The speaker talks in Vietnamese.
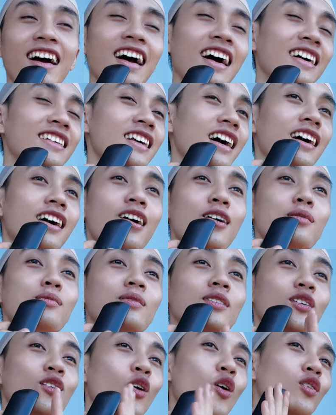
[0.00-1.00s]
à dạ
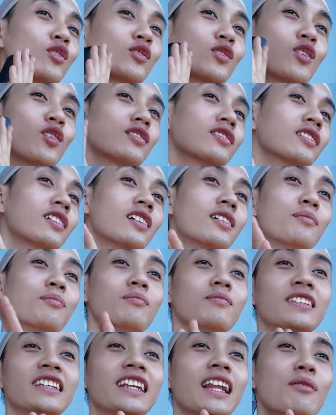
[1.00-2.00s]
không con con um,
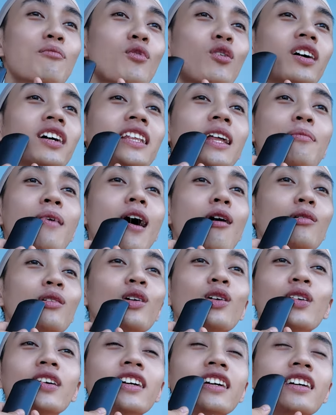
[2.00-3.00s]
chỉ là một người tập học
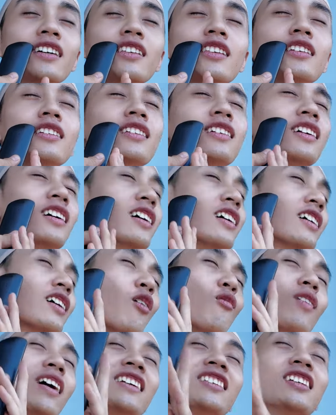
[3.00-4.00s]
thôi chứ
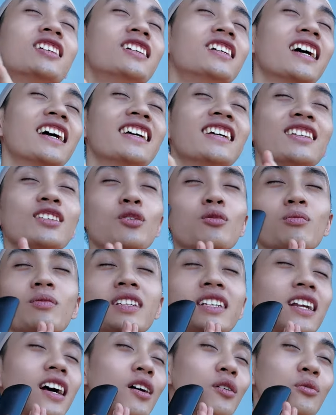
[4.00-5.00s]
không phải sư hay
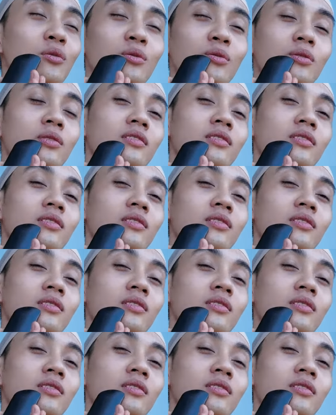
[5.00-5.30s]
sủng gì đâu